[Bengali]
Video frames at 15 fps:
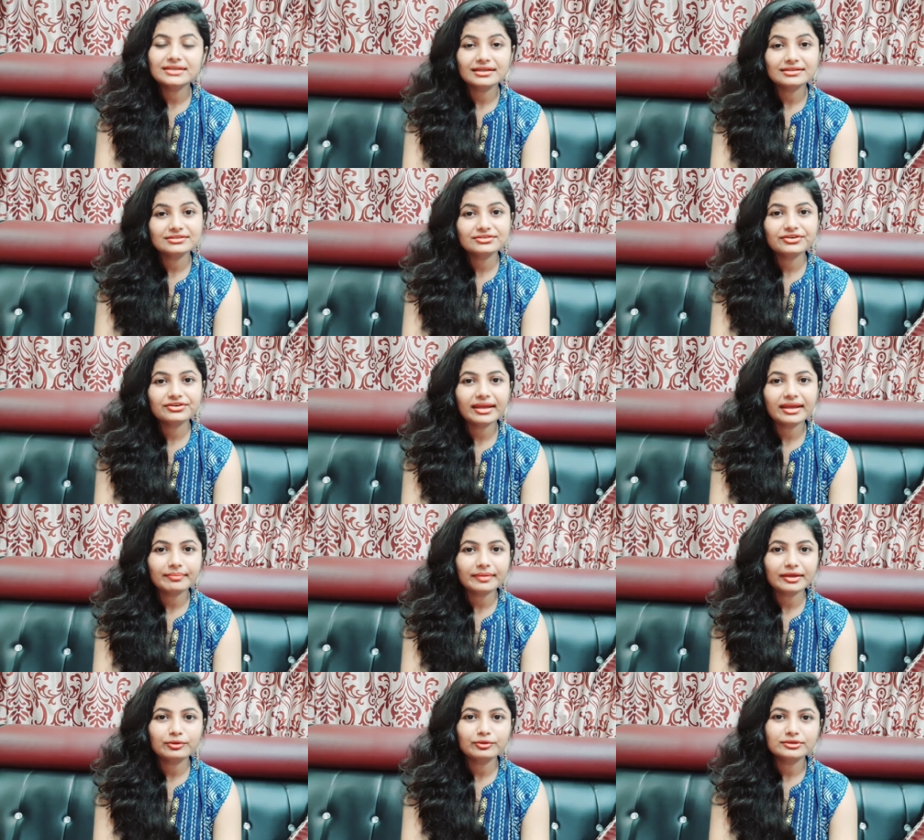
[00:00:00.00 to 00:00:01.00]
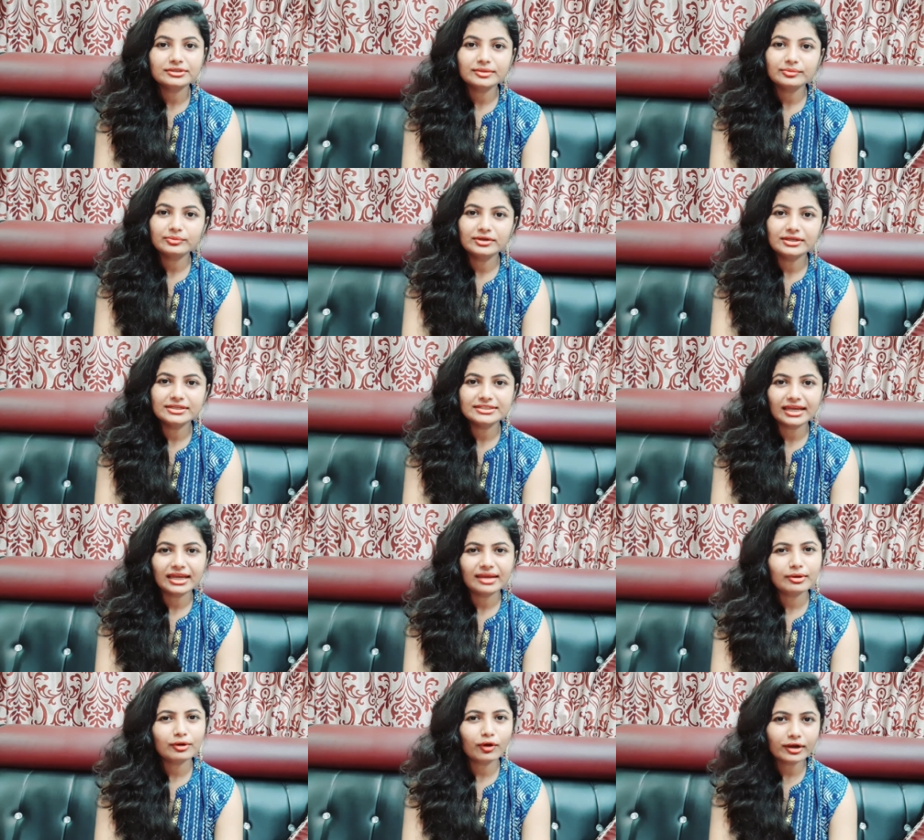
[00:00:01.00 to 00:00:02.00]
সানস্ক্রিন অ্যাপ্লাই করতে ভুলে যাই
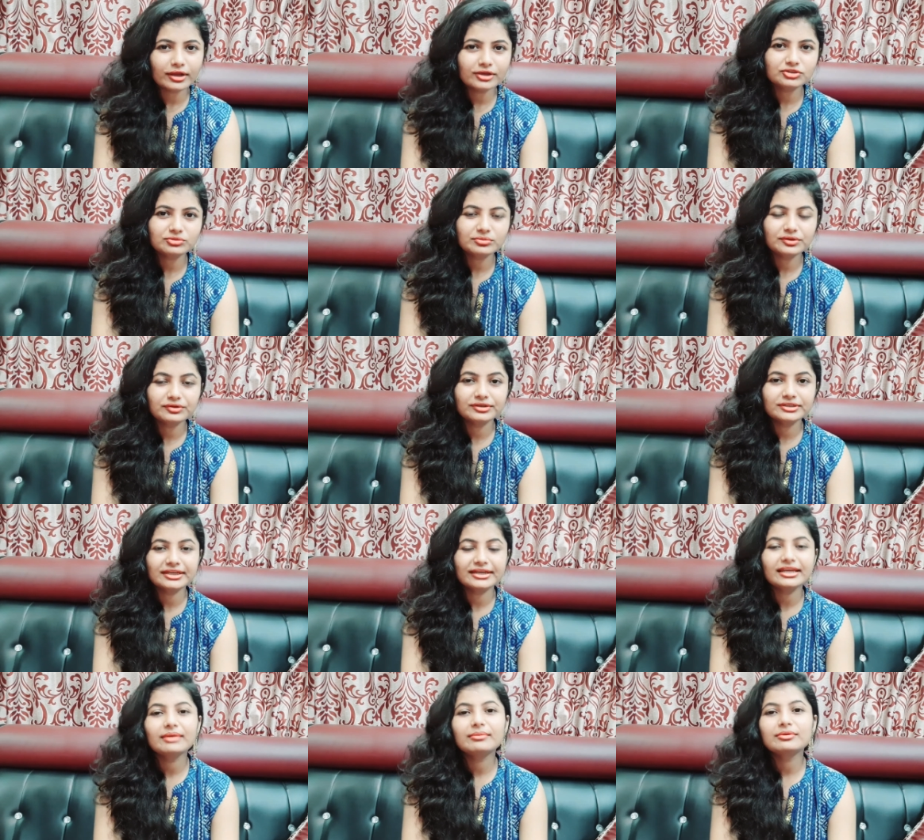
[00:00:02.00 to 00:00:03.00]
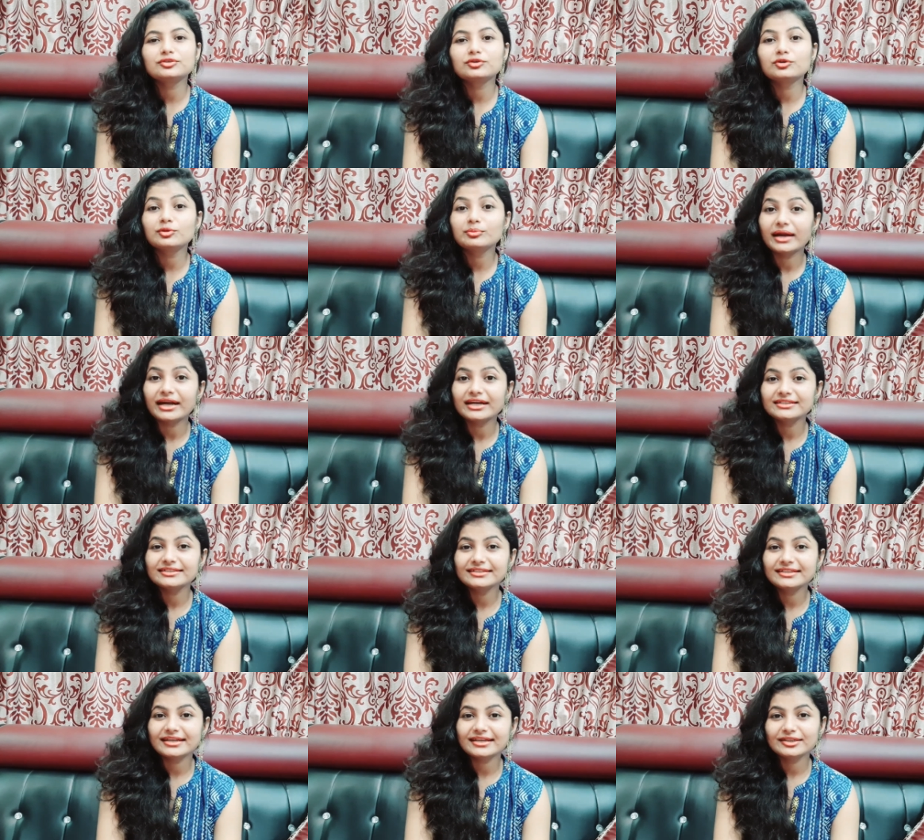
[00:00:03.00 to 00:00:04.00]
আবার অনেক সময় হয়ে থাকে আমরা যখন
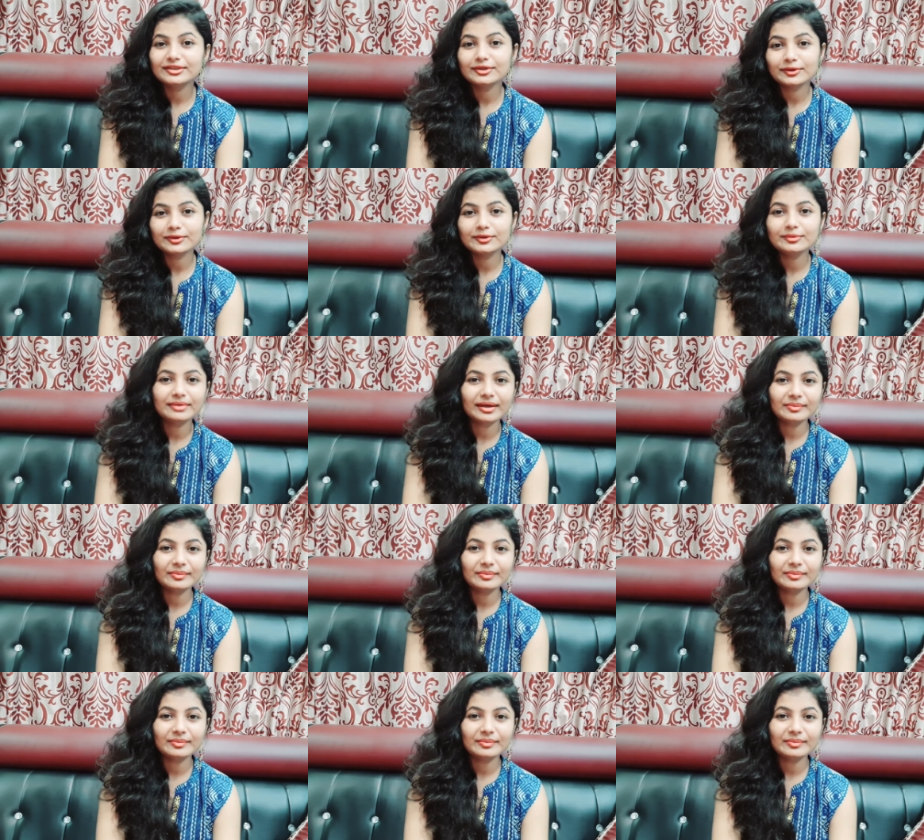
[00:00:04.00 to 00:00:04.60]
বাড়িতে থাকি তখন